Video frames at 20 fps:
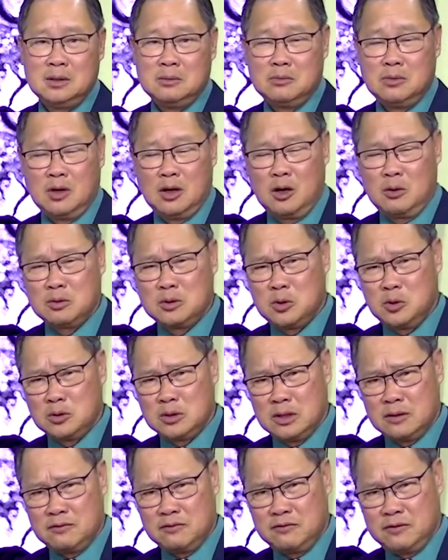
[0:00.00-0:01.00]
một ông chủ
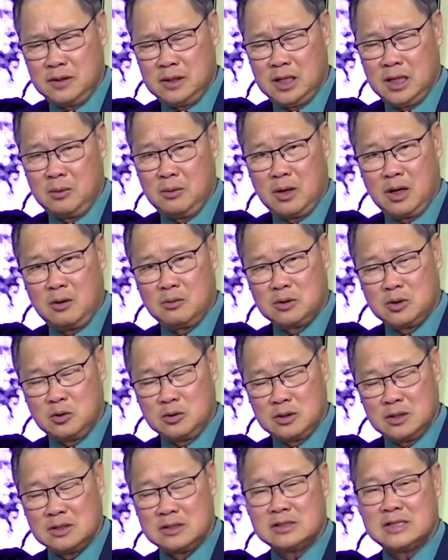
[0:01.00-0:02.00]
tịch phường một ông chủ
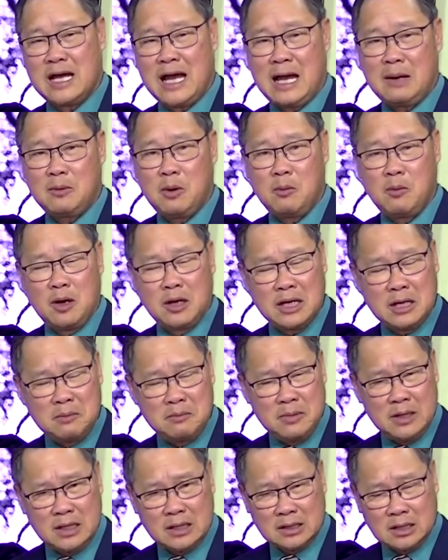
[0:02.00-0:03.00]
tịch xã một, một cái
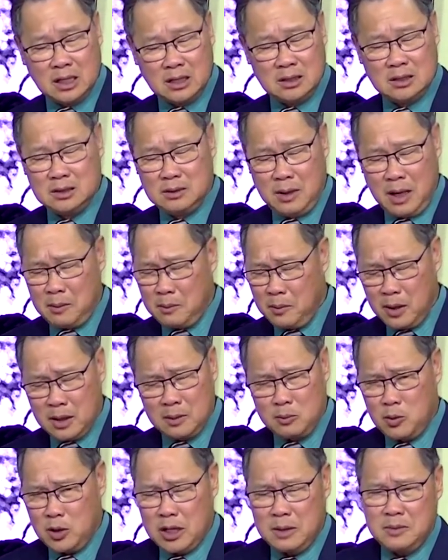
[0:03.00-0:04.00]
biệt thự ở một,
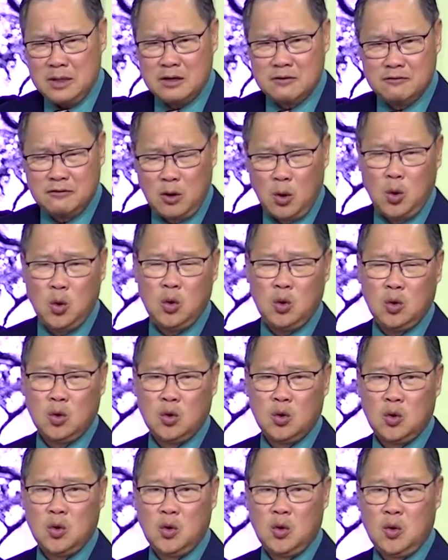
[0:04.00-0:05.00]
một cái biệt phủ
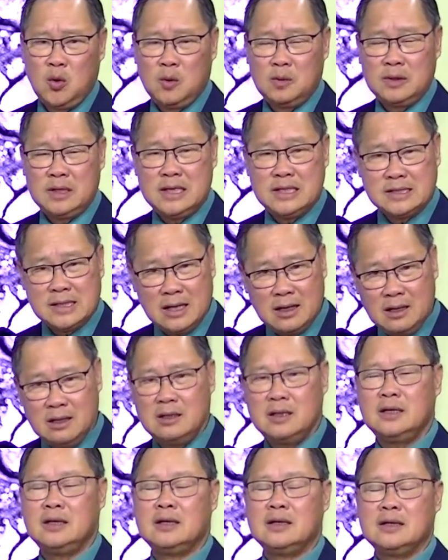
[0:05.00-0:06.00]
đi xe
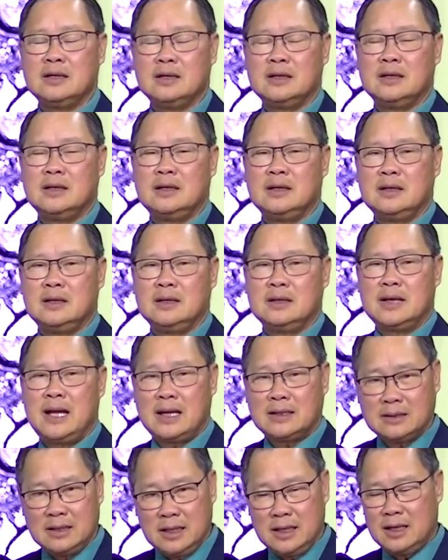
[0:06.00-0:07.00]
hơi
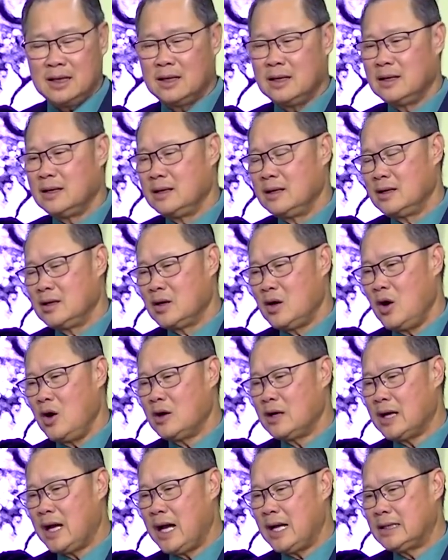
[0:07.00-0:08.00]
đắt tiền con
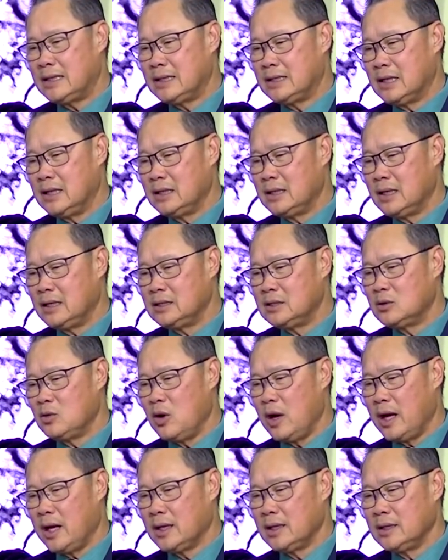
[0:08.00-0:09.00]
cái thì gửi ra nước
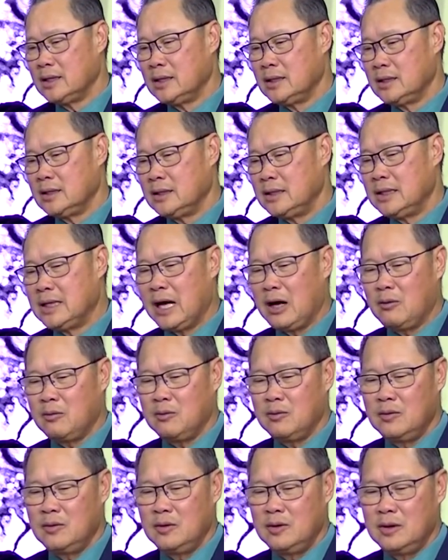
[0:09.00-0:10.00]
ngoài đi học
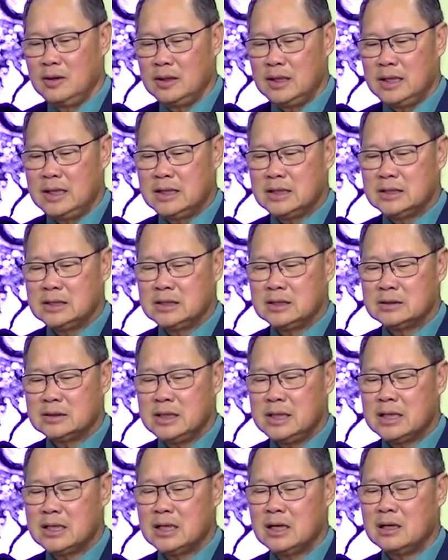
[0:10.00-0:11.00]
thì những
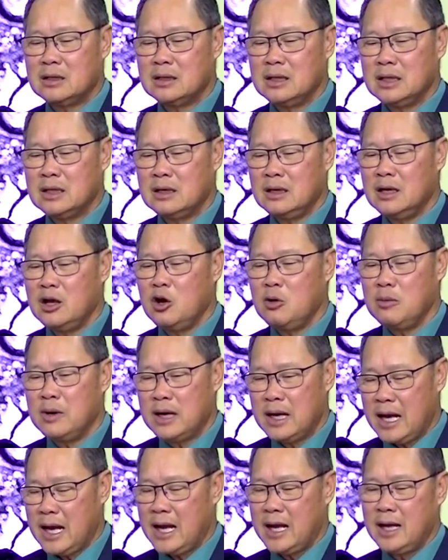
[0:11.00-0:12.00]
tiền tiền đó đâu mà
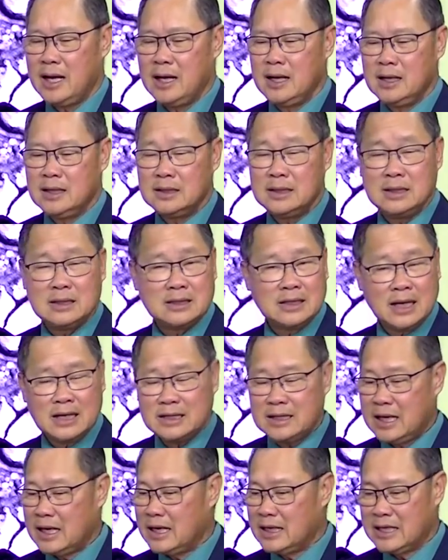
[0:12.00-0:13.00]
ra thì chắc
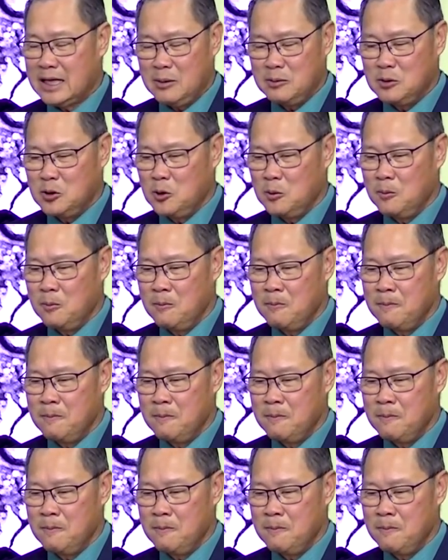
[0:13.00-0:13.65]
chắn là tham nhũng